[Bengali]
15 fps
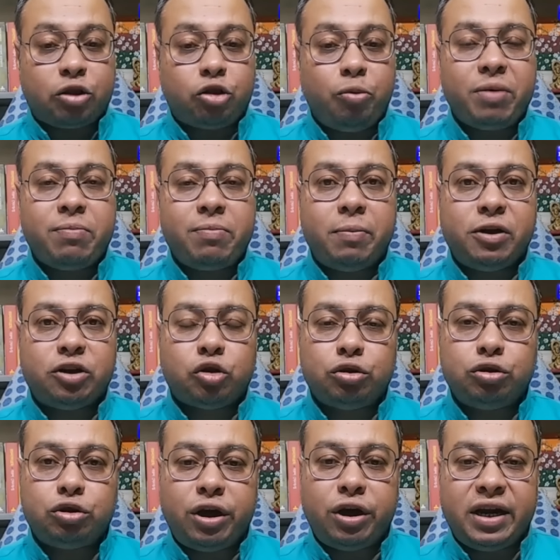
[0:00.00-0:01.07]
প্রাথমিকভাবে
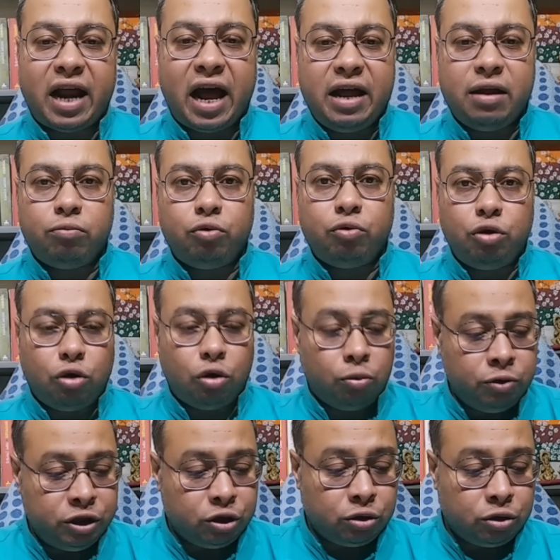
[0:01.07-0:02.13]
সঞ্জয় রায় মূল
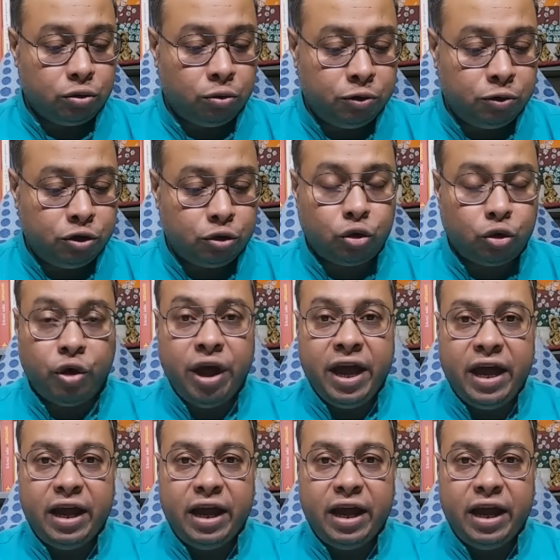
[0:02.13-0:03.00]
অভিযোগ অভিযুক্ত